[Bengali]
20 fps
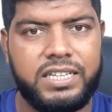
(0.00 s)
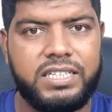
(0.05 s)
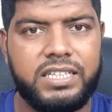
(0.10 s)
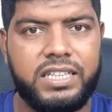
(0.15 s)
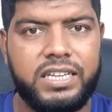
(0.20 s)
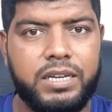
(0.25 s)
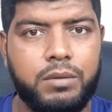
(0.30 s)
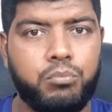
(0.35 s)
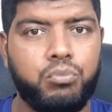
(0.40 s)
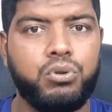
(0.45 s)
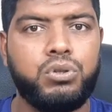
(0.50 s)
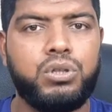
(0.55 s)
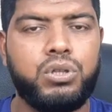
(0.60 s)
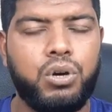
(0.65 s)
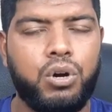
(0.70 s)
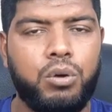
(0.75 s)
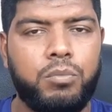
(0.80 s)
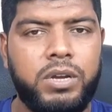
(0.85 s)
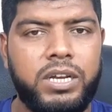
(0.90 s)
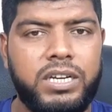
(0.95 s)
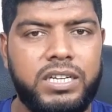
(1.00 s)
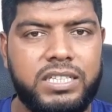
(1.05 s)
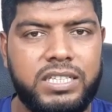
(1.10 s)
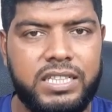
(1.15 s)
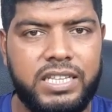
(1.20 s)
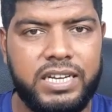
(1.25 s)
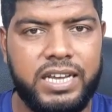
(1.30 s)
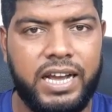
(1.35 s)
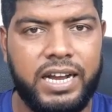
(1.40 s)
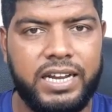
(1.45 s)
নিজে থেকে বুঝতে হবে নিজে
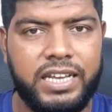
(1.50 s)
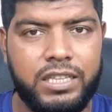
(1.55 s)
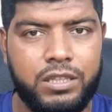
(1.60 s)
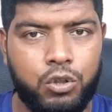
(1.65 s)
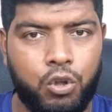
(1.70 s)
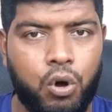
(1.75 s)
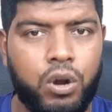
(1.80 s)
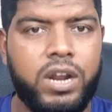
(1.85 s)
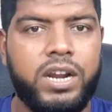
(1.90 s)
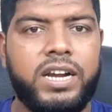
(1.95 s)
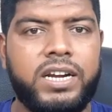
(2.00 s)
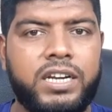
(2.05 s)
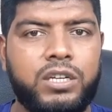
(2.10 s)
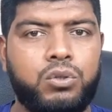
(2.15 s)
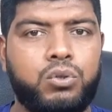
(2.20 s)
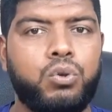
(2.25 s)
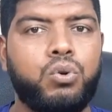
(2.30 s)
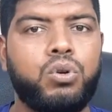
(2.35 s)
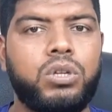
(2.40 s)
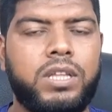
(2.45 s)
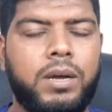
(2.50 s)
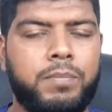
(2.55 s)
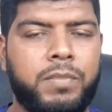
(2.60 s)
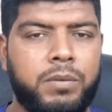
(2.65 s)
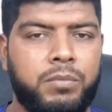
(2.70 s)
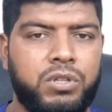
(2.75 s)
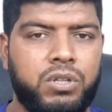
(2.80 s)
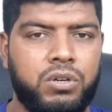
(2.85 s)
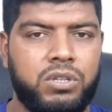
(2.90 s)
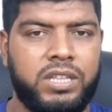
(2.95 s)
থেকে আগে ধরার একটা যোগ্যতা
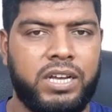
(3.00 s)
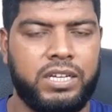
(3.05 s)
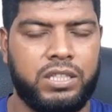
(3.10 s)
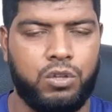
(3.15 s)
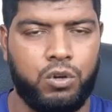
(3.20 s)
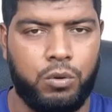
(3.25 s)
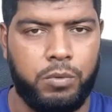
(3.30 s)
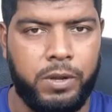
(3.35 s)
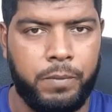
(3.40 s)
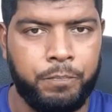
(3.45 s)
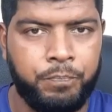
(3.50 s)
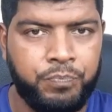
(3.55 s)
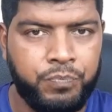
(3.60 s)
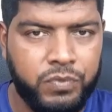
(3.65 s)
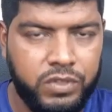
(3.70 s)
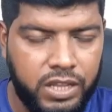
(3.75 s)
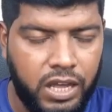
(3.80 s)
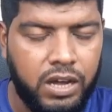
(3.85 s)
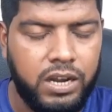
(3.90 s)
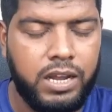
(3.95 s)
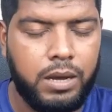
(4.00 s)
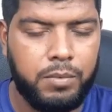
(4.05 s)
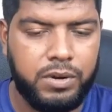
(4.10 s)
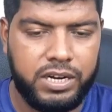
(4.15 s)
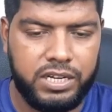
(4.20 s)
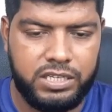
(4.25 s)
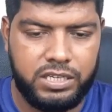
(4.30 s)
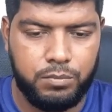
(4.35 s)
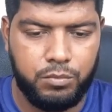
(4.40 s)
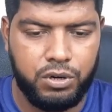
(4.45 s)
আপনার ভিতরে থাকতে হবে তাহলে আমার
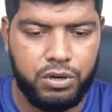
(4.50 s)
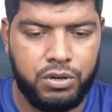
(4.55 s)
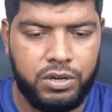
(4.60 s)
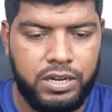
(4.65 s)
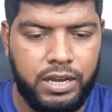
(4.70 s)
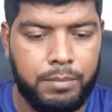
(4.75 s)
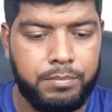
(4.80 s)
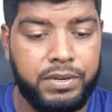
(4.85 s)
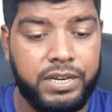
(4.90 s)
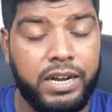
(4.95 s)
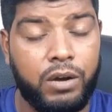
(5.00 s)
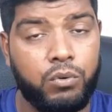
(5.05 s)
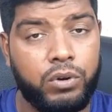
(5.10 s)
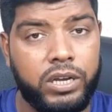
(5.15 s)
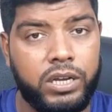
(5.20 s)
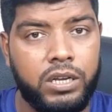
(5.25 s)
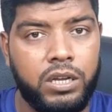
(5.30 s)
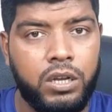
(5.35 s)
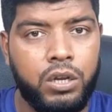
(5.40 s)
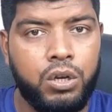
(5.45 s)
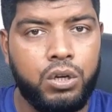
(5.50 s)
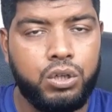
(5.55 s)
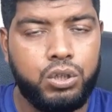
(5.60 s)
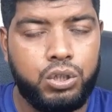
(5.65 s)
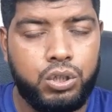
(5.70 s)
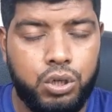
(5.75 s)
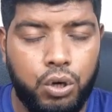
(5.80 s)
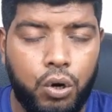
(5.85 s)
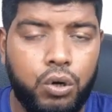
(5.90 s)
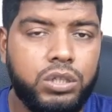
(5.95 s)
কাছে মনে হয় আপনি কাউকে
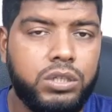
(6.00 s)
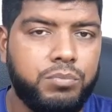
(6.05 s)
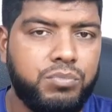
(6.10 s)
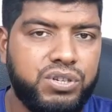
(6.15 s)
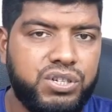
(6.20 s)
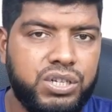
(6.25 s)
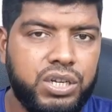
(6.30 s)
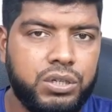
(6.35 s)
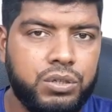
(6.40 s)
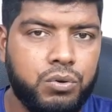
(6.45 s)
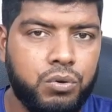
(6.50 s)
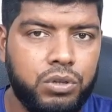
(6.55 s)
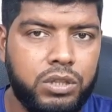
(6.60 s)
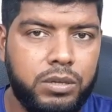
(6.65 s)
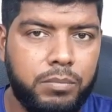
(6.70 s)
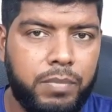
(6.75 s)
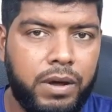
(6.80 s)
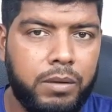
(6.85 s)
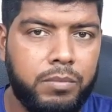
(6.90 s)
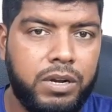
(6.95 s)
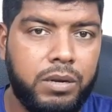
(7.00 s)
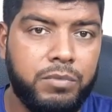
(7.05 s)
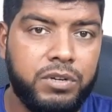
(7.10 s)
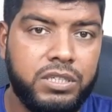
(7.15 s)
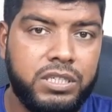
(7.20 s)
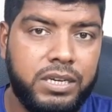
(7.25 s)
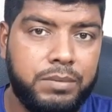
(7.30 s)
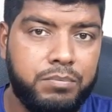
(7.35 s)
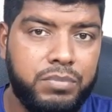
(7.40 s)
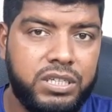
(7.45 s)
সহজে বিশ্বাস করতে পারবেন এবং
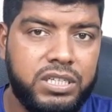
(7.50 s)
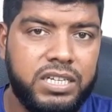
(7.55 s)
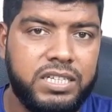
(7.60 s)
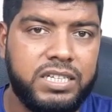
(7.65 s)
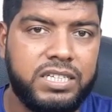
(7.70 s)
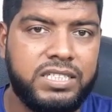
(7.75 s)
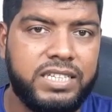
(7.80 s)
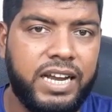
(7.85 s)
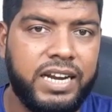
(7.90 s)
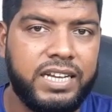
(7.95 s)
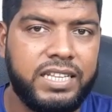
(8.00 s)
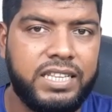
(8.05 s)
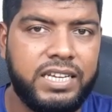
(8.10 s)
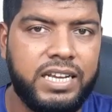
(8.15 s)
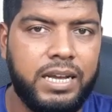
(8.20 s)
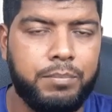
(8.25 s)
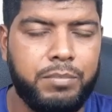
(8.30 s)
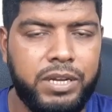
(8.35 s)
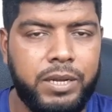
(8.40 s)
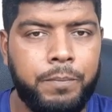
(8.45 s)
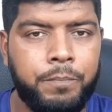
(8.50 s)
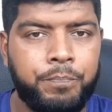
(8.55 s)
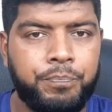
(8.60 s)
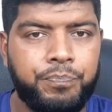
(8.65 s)
সেই বিশ্বাসের জায়গা থেকে আপনি